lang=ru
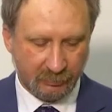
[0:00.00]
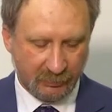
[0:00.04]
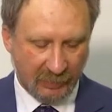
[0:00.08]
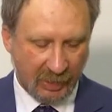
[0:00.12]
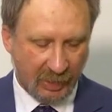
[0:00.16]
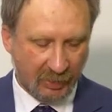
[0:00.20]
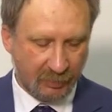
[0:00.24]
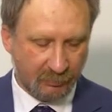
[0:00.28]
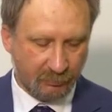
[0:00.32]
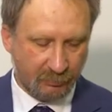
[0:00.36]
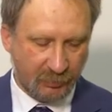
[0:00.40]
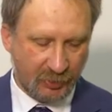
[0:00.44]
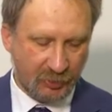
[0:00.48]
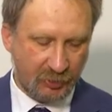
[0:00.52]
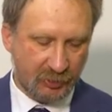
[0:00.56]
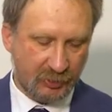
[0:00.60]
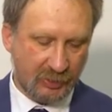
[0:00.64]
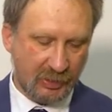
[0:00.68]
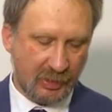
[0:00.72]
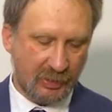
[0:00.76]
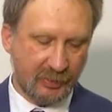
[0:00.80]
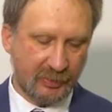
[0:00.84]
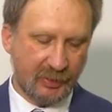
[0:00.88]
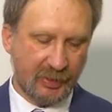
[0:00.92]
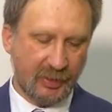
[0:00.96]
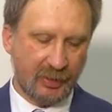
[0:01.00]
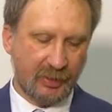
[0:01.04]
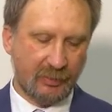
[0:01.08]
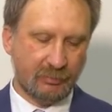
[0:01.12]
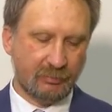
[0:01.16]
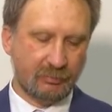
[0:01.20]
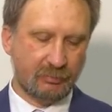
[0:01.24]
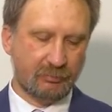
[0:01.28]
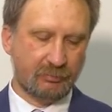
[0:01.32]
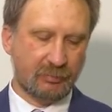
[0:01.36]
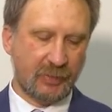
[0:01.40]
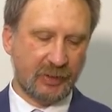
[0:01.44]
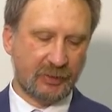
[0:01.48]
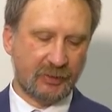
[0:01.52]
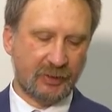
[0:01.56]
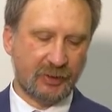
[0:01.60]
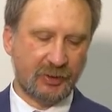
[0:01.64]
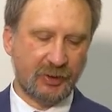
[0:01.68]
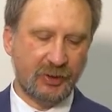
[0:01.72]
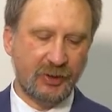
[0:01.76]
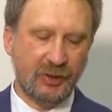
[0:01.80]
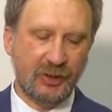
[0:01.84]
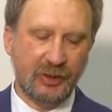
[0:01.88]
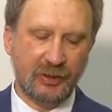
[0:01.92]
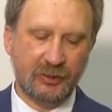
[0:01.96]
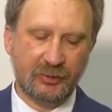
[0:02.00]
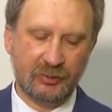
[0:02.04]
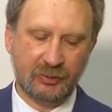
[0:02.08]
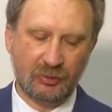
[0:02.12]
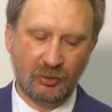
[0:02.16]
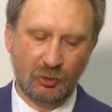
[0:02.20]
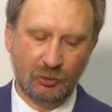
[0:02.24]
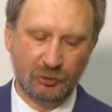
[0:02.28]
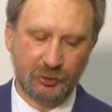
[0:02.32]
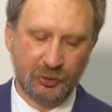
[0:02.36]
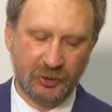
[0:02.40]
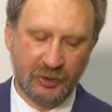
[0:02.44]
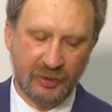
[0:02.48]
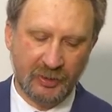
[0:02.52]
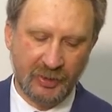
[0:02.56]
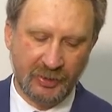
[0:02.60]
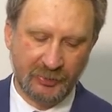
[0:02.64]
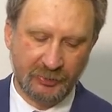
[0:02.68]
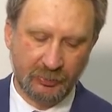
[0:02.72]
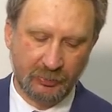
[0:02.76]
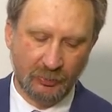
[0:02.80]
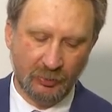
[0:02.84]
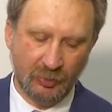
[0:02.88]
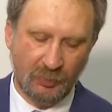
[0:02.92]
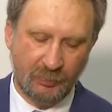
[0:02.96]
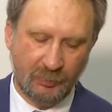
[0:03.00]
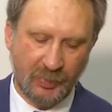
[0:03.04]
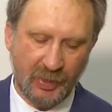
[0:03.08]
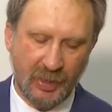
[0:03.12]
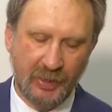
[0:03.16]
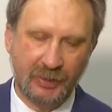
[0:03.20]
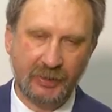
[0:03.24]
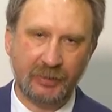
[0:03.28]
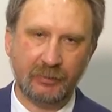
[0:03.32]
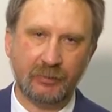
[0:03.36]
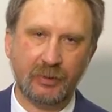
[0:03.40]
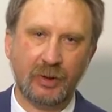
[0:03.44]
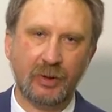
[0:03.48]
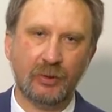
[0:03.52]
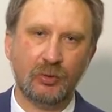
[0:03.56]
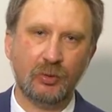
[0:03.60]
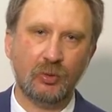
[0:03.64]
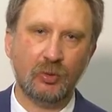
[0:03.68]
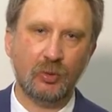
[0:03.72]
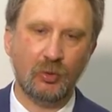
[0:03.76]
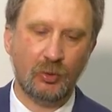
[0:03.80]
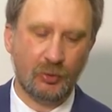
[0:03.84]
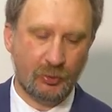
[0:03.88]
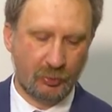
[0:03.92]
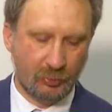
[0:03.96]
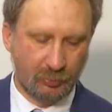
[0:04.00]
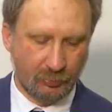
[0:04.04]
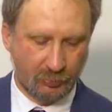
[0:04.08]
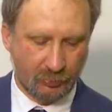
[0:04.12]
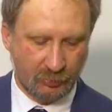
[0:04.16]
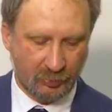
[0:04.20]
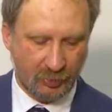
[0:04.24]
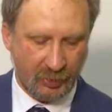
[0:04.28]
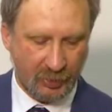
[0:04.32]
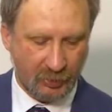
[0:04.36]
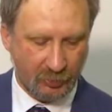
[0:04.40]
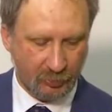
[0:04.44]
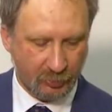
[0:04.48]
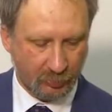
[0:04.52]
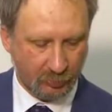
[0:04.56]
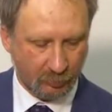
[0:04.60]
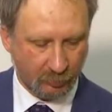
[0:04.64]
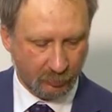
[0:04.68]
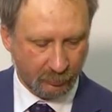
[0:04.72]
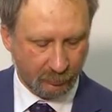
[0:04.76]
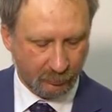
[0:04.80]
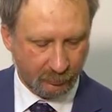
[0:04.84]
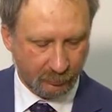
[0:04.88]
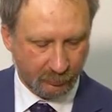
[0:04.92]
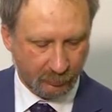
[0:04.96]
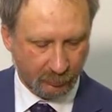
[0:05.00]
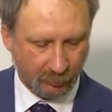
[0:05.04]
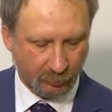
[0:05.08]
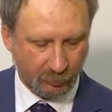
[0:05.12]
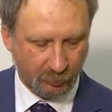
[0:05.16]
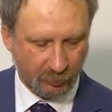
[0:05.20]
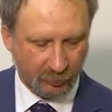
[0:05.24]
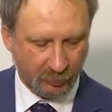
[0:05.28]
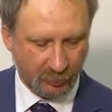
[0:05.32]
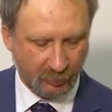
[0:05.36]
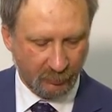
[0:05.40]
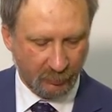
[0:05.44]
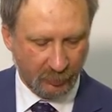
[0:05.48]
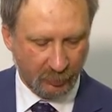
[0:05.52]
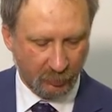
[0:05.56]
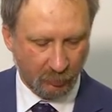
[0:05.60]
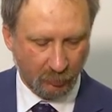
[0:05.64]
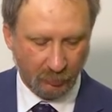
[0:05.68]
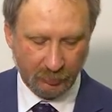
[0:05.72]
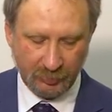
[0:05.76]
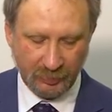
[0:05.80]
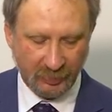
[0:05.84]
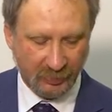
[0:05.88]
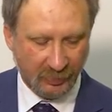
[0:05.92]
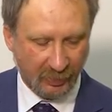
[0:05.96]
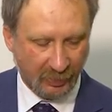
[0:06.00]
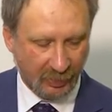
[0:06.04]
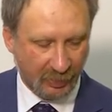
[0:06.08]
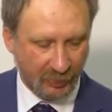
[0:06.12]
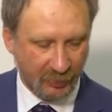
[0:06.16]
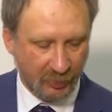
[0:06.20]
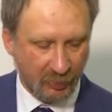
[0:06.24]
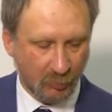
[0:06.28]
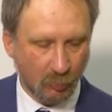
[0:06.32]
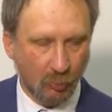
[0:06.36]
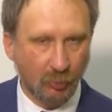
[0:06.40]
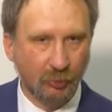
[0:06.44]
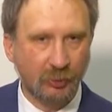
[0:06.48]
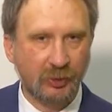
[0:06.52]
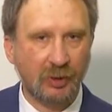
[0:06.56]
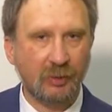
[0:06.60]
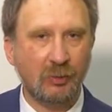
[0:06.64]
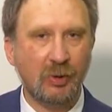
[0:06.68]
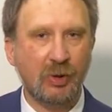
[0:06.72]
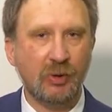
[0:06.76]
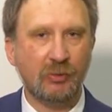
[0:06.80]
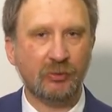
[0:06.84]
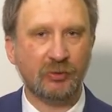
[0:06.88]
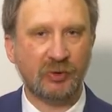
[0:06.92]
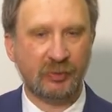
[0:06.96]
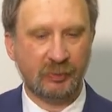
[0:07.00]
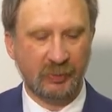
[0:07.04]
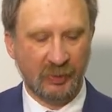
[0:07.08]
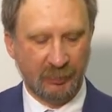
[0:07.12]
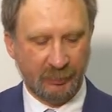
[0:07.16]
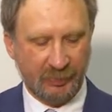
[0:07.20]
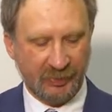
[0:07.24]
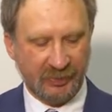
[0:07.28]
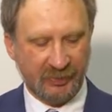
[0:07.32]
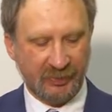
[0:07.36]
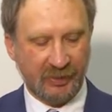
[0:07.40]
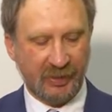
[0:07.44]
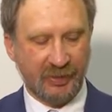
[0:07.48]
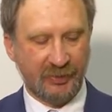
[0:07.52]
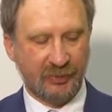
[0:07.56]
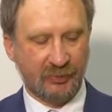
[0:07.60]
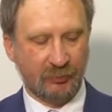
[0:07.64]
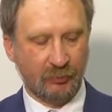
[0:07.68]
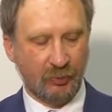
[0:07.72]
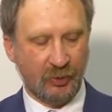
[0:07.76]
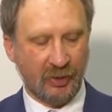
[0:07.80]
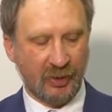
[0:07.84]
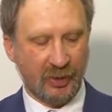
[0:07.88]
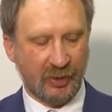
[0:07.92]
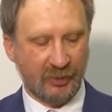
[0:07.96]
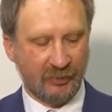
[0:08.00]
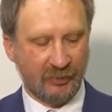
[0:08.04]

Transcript: так прочитал я этот ник, тоже 13.05 ночью в 6 часов 44 минут или ранним утром успел прислать свой